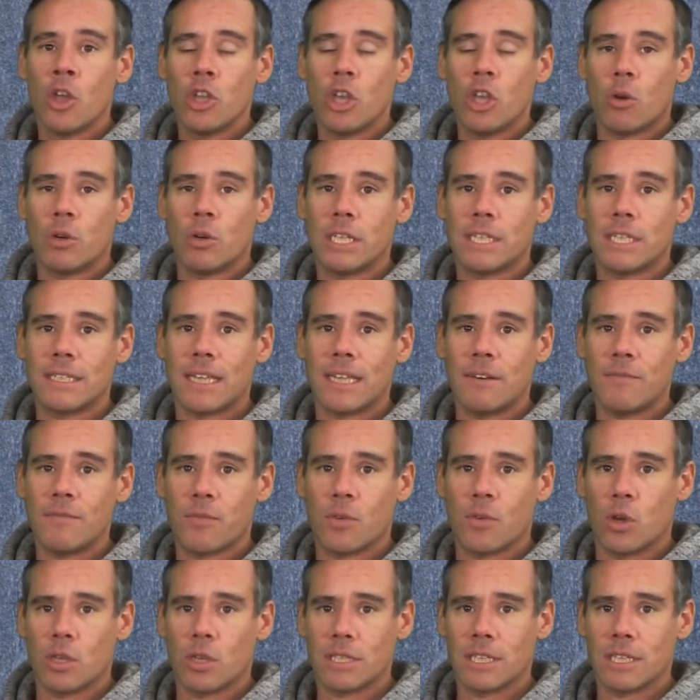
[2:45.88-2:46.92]
Ja, und es dann
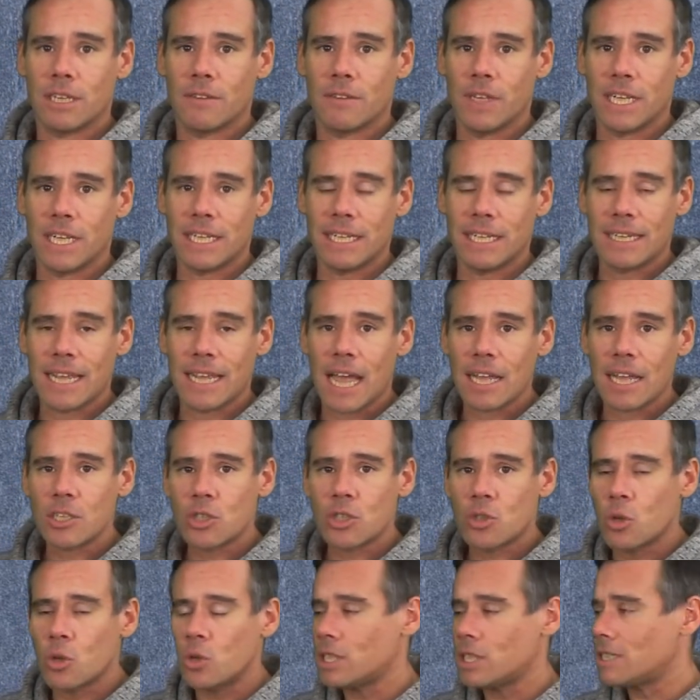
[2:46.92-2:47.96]
frostig wird. Die
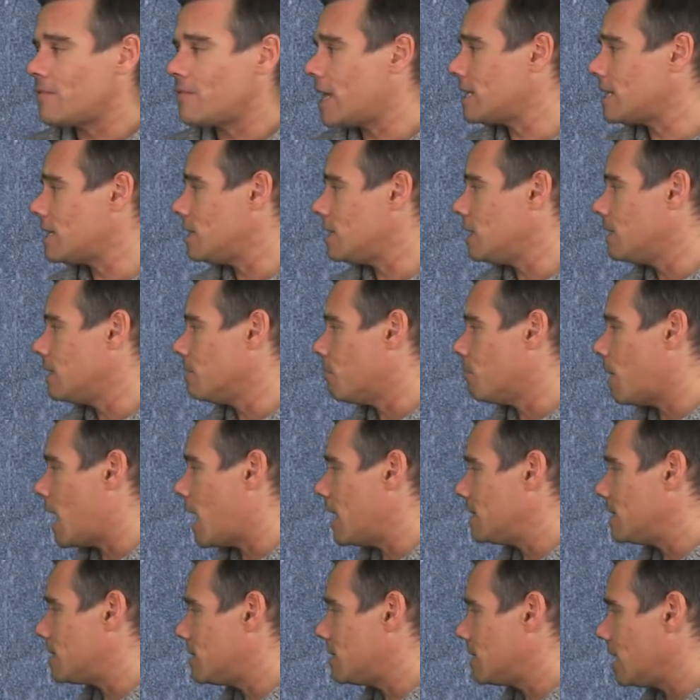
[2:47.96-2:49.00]
Tageshöchstwerte liegen
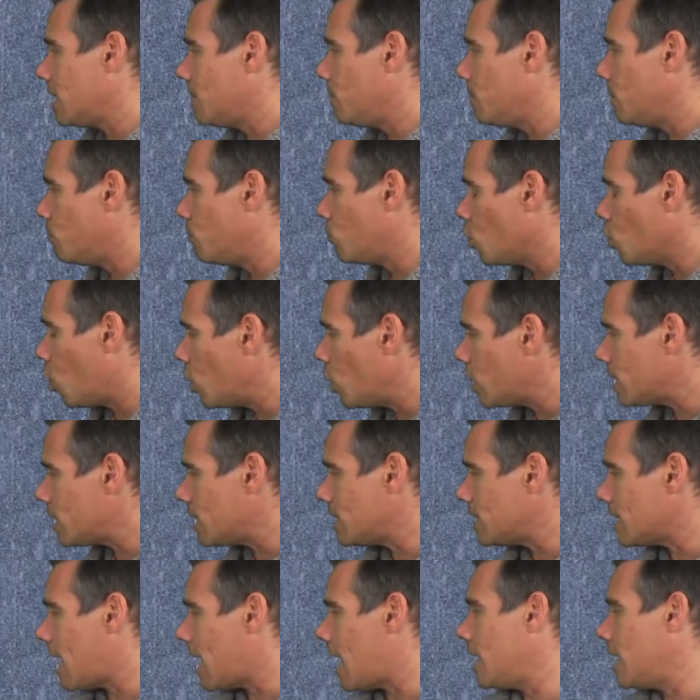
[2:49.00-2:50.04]
meistens eben im
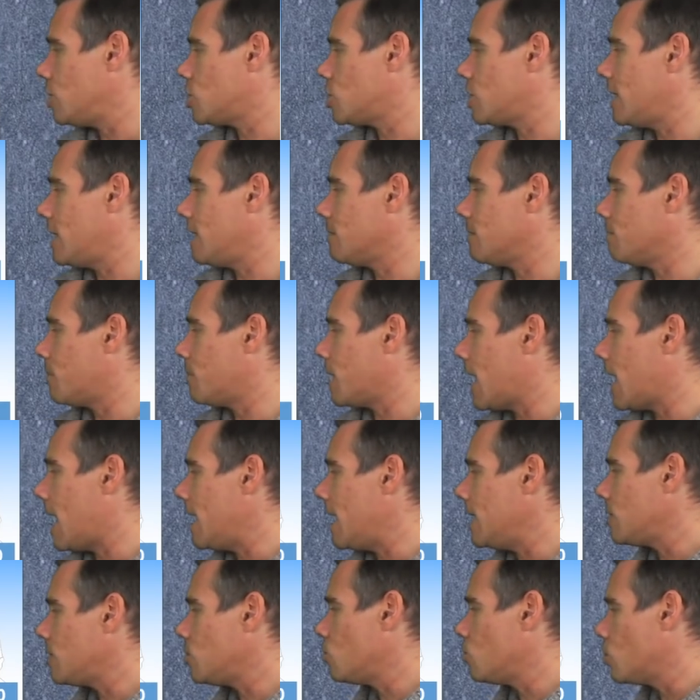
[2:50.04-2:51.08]
deutlich einstelligen
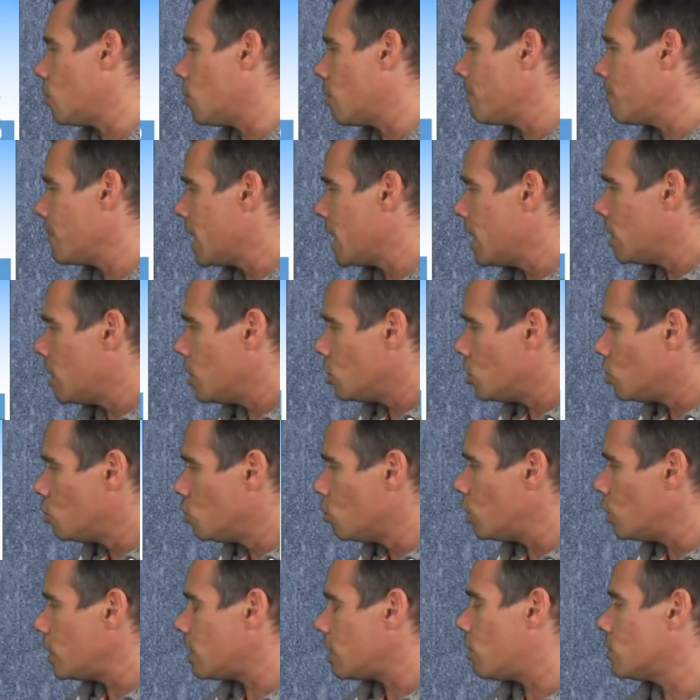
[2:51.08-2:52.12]
Bereich nur noch,
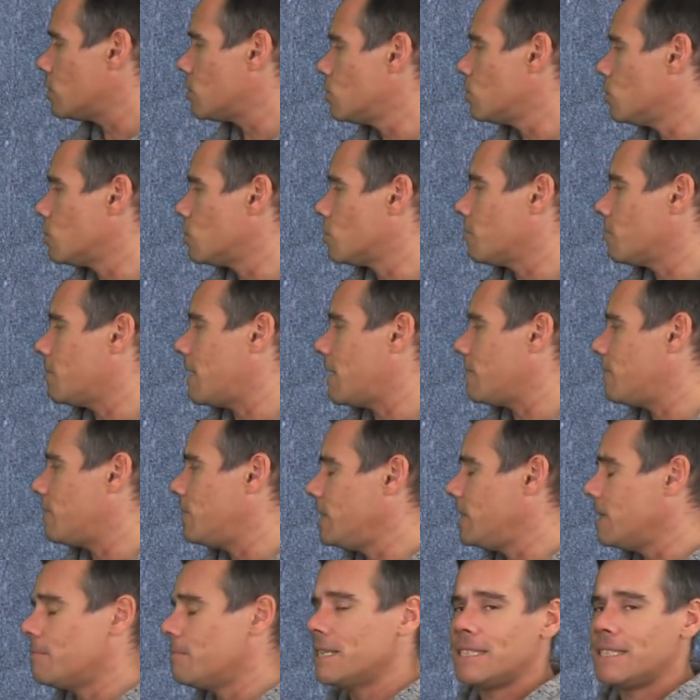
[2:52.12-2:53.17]
durchaus nur so bei
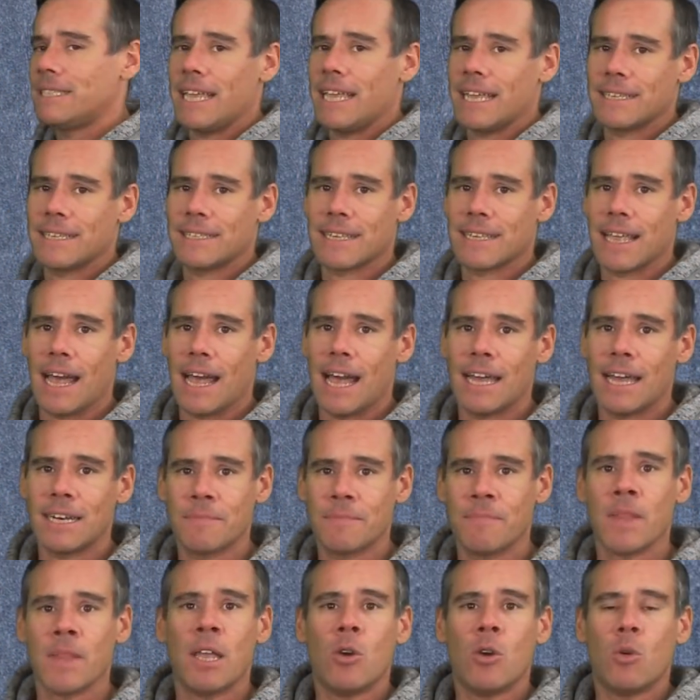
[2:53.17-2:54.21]
4 bis 6
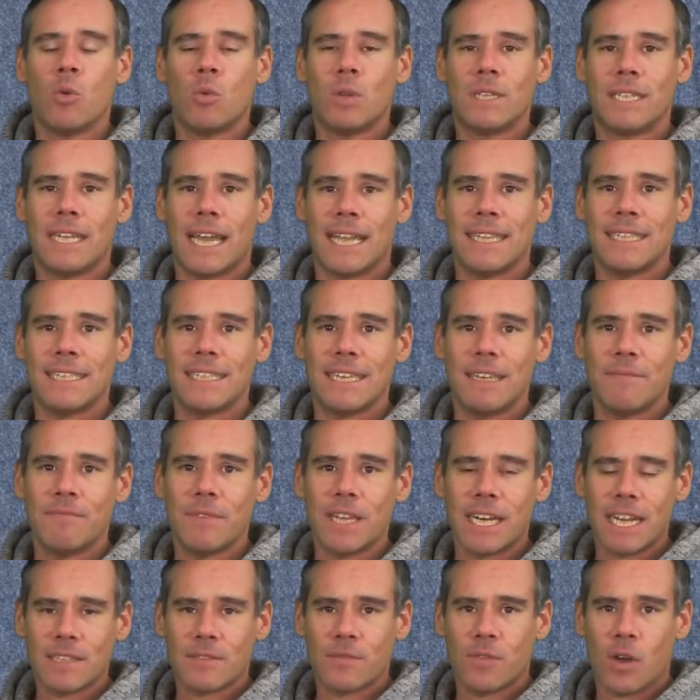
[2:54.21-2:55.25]
Grad. Und dann sehen
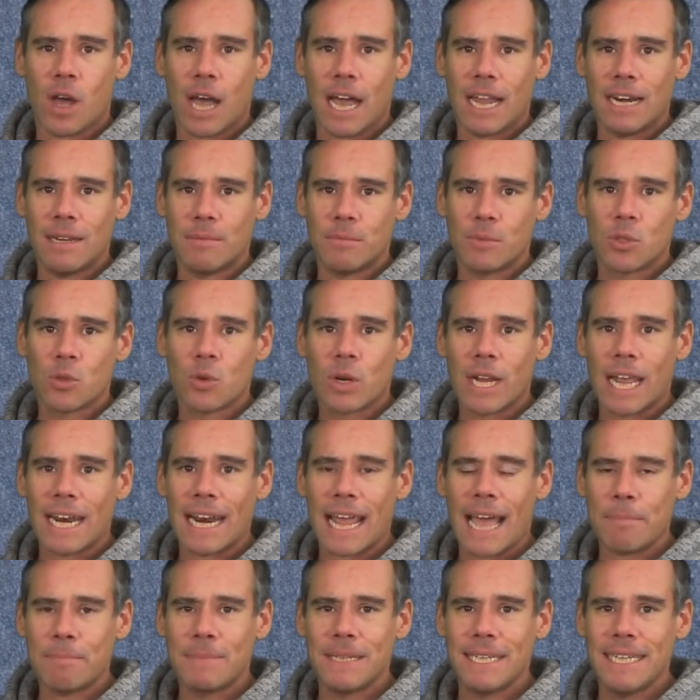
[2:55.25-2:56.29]
wir, dass vor allem so dann
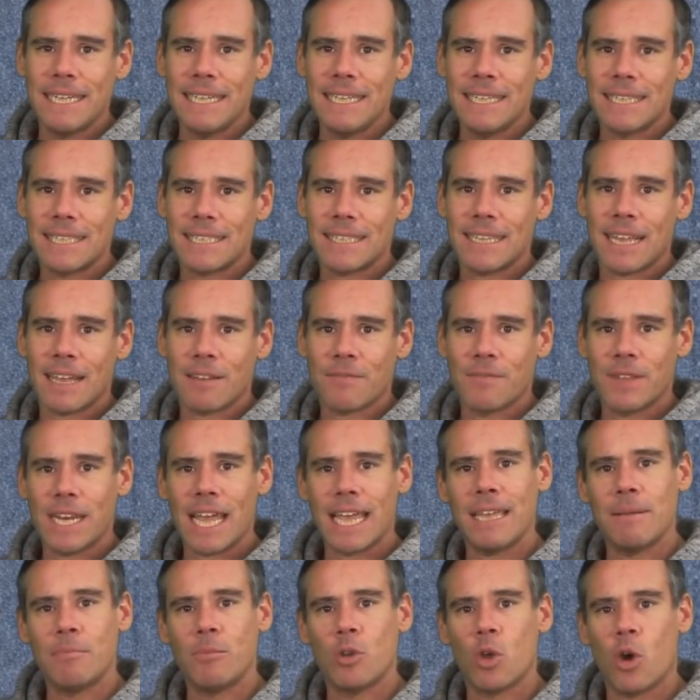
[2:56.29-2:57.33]
ab Dienstag
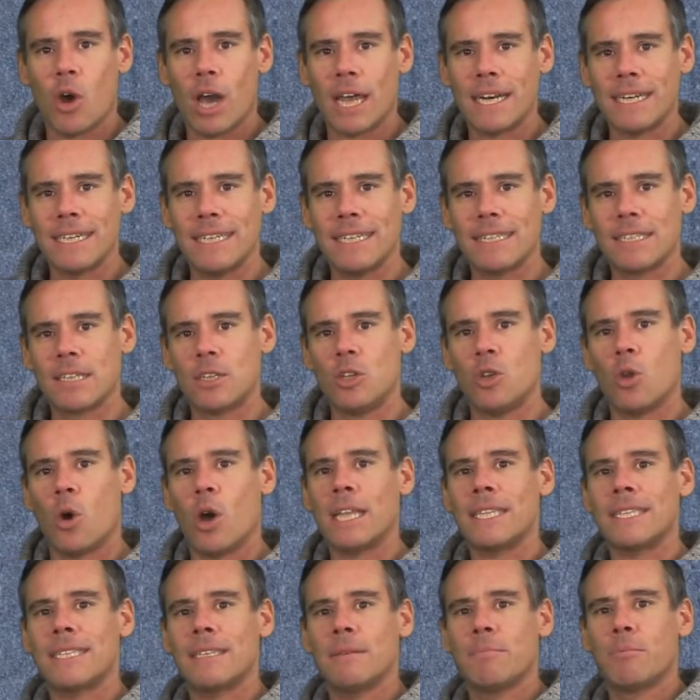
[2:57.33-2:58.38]
wieder im Norden diese
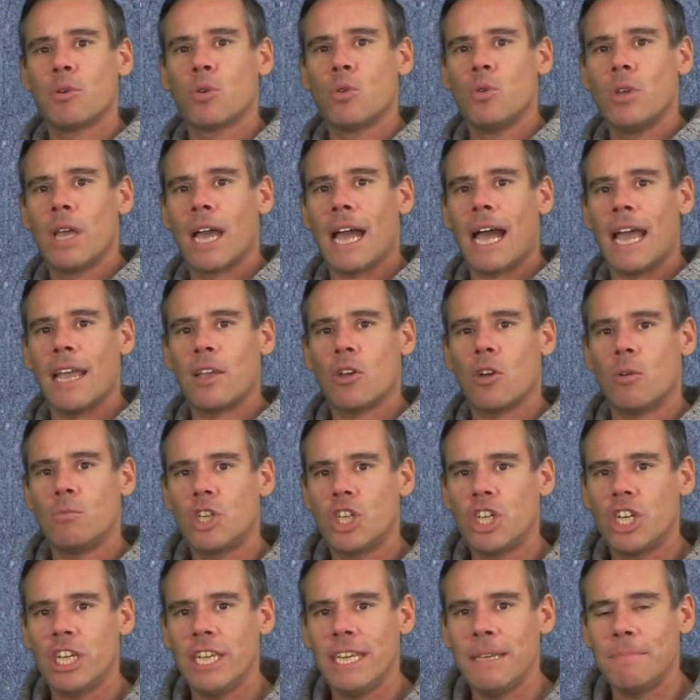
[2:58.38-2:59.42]
Nordseebrühe rein
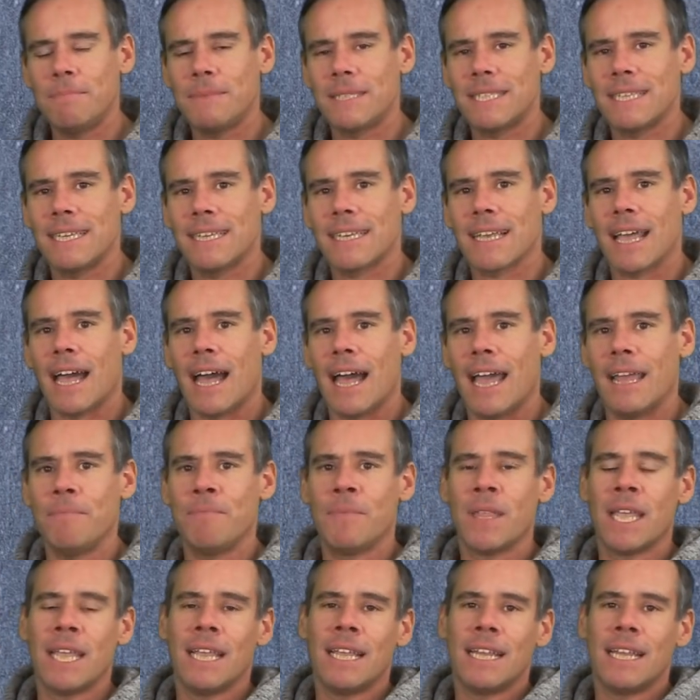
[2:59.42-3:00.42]
reinkommt, schiebt sich rein.